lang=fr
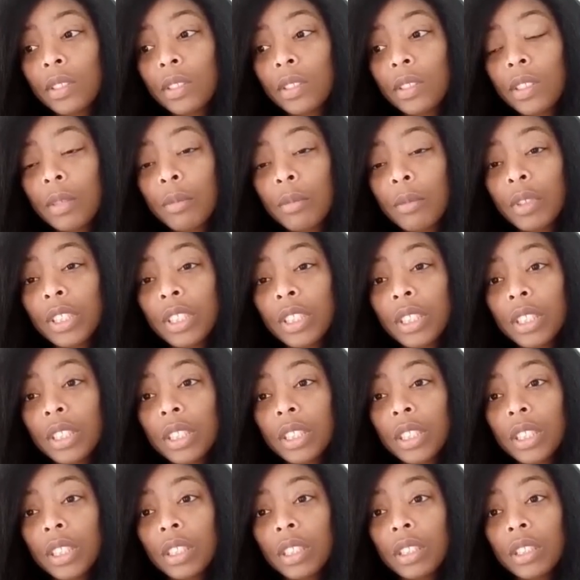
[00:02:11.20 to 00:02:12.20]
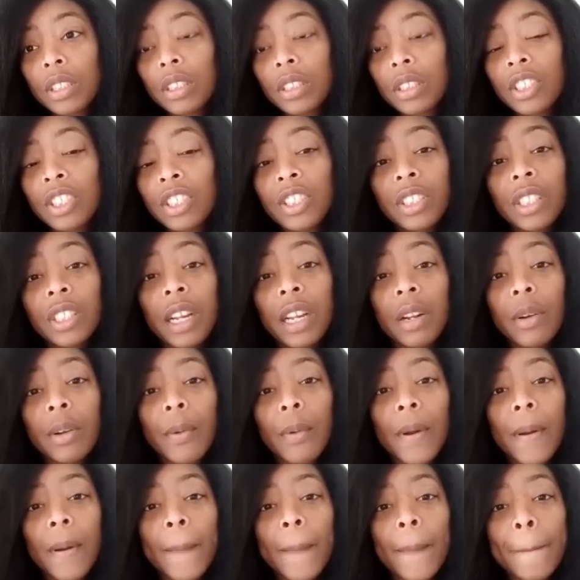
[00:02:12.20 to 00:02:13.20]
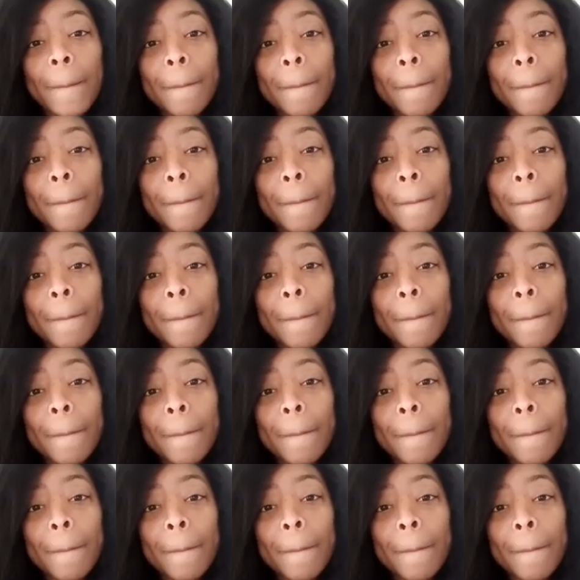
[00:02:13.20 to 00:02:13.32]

comment dire, digital, quoi.